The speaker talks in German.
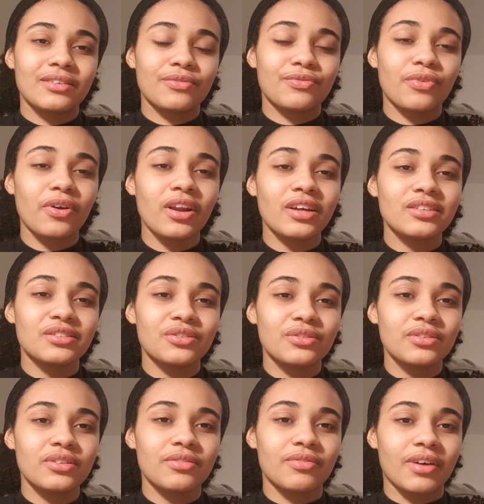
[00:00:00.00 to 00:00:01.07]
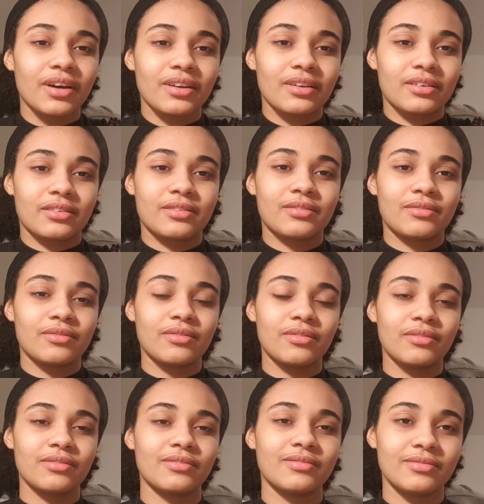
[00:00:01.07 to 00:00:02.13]
voller Sünde waren
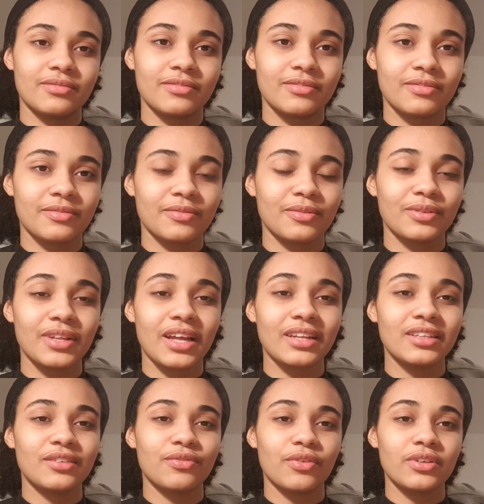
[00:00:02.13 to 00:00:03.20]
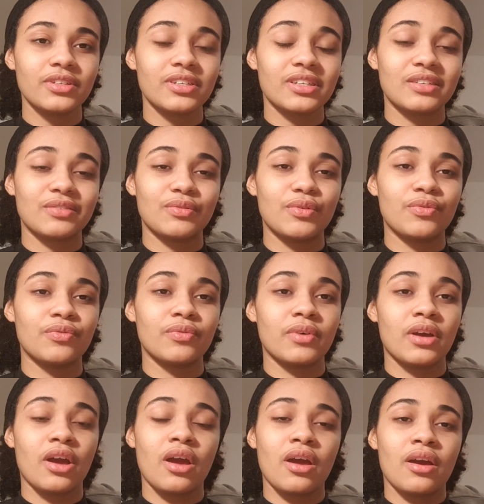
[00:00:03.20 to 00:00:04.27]
und er nicht wollte, dass wir,
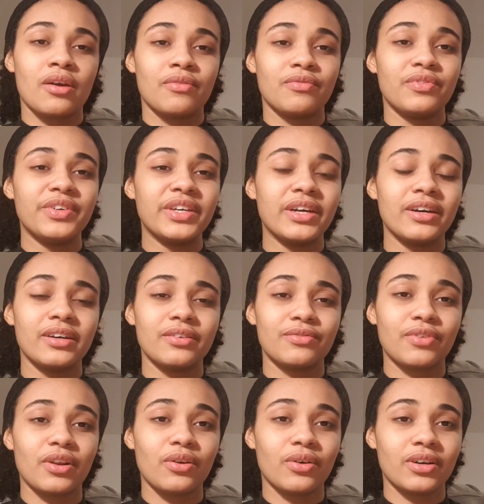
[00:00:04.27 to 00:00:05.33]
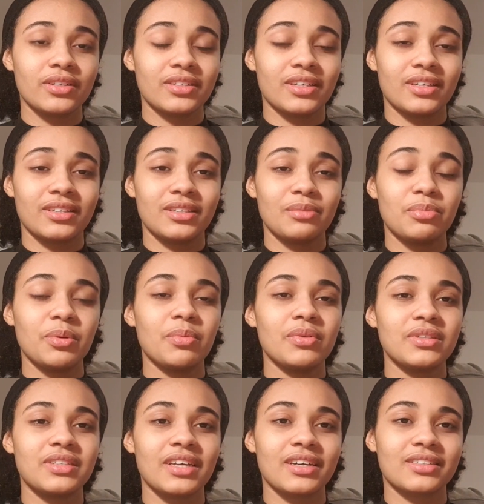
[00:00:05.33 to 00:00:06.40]
wir verloren gehen. Die Bibel
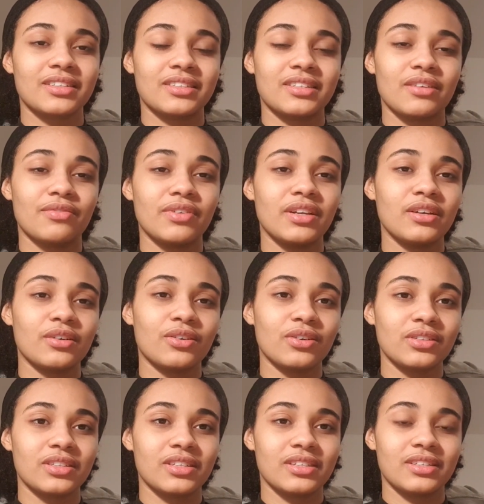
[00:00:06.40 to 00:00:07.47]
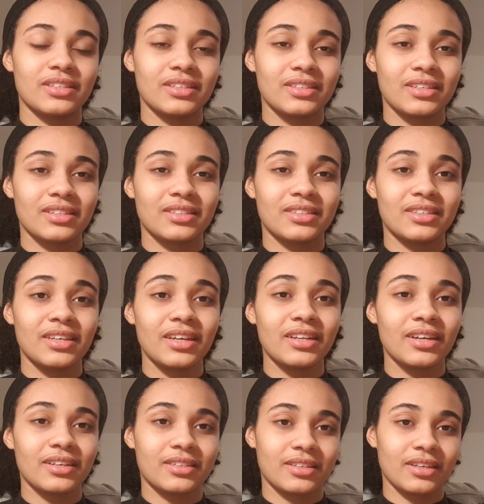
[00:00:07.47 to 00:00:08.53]
sagt, dass der Wille Gottes ist, dass
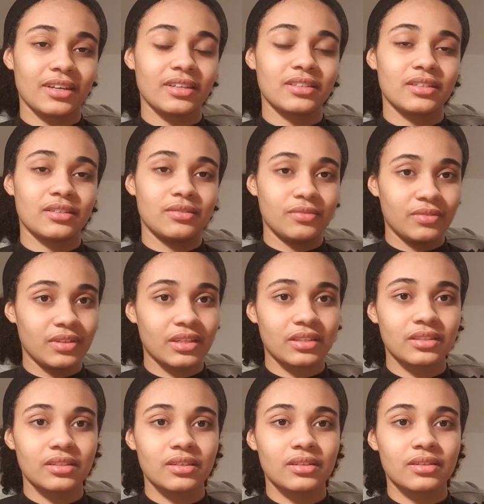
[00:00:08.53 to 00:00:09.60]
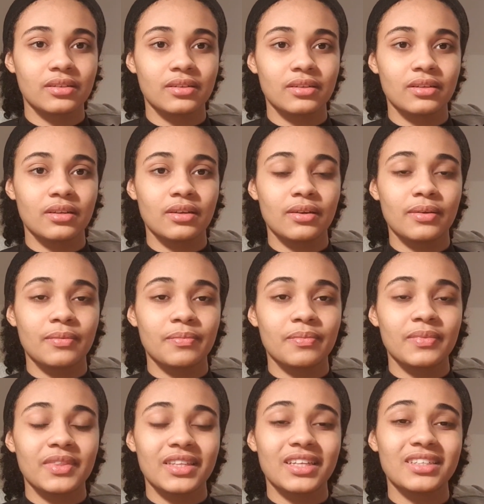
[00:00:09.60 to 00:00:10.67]
jeder gerettet wird.
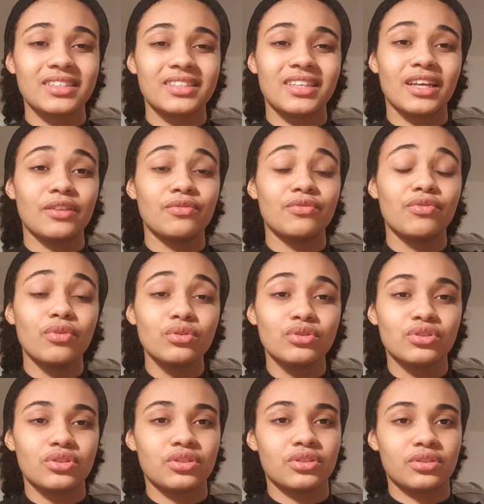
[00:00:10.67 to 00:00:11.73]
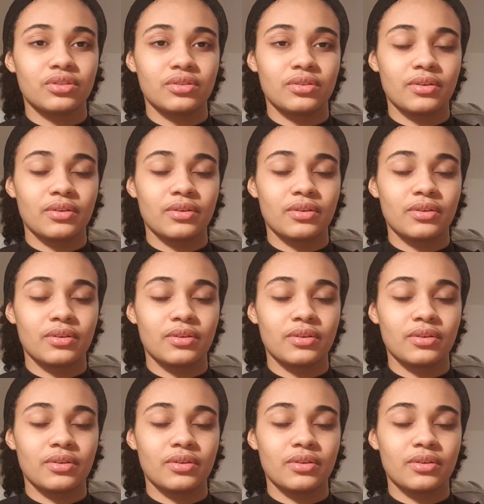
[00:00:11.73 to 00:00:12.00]
Das ist ein Wunsch,